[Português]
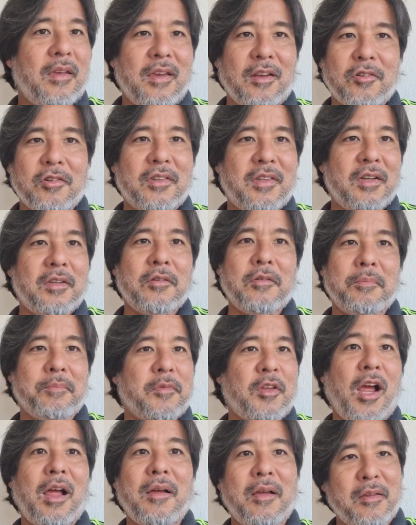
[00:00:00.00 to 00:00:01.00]
e anotando,
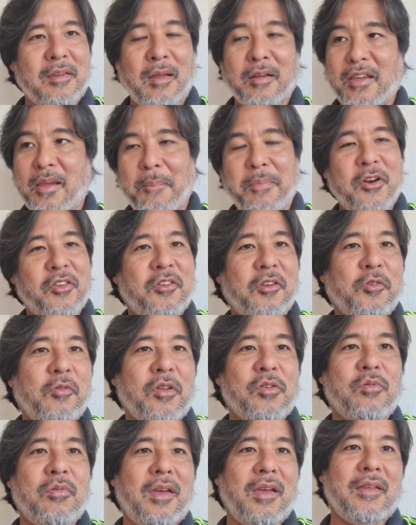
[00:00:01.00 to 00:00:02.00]
ah, só que apareceu
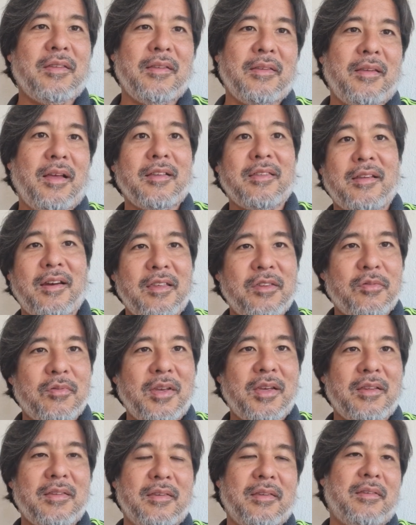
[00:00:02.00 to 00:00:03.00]
duas vezes, ah, três
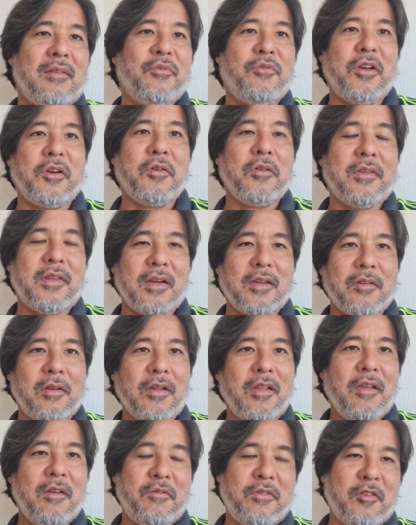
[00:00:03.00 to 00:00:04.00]
vezes, e fui anotando.
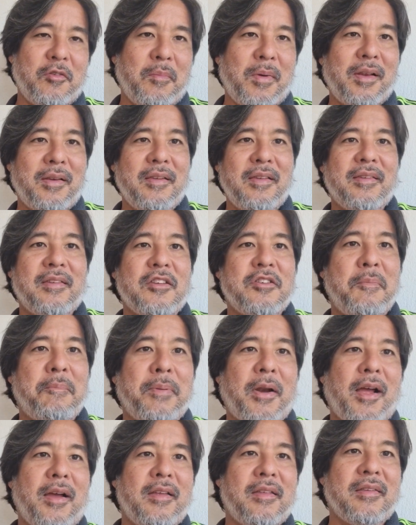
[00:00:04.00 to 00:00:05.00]
Fiz uma lista de
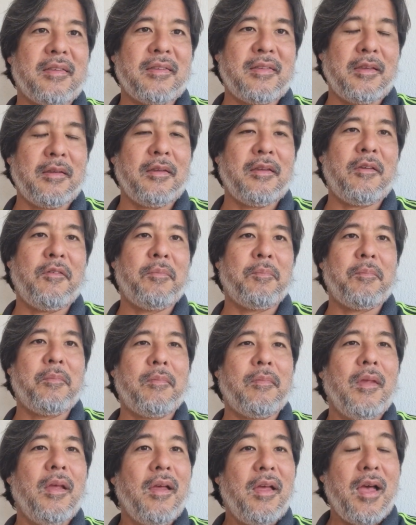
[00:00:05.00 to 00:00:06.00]
praias assim que
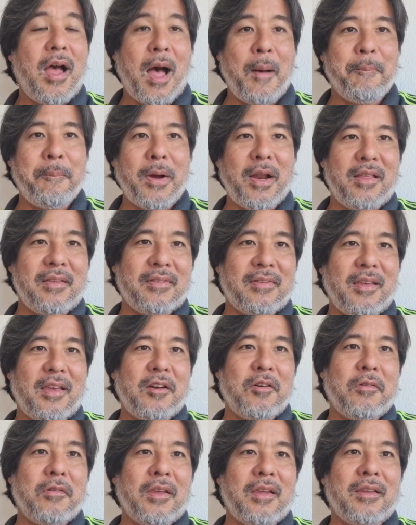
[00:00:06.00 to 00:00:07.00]

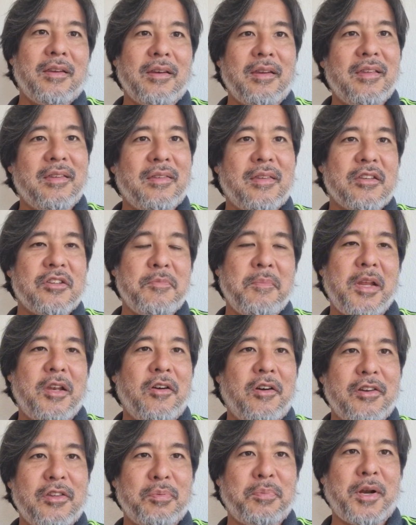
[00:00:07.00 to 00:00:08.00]
apareceram em lista de
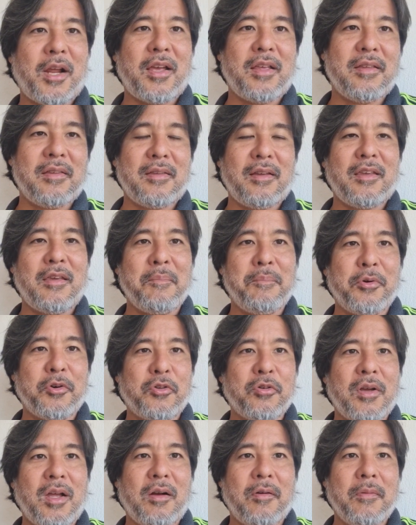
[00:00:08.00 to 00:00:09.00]
melhores praias aqui em
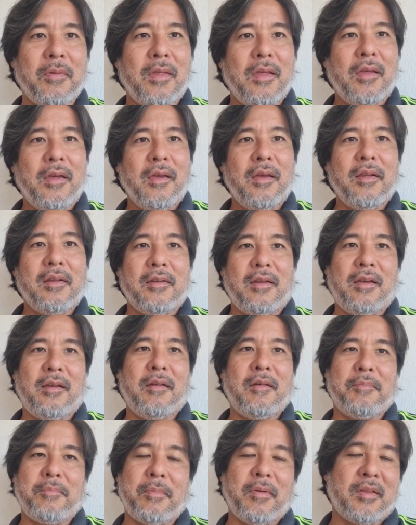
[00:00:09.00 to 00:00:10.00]
Portugal.
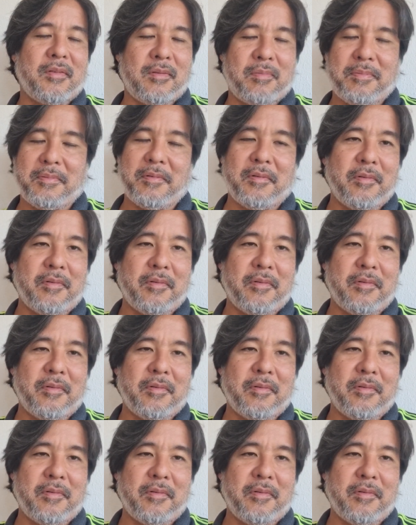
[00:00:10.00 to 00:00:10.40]
Né, as,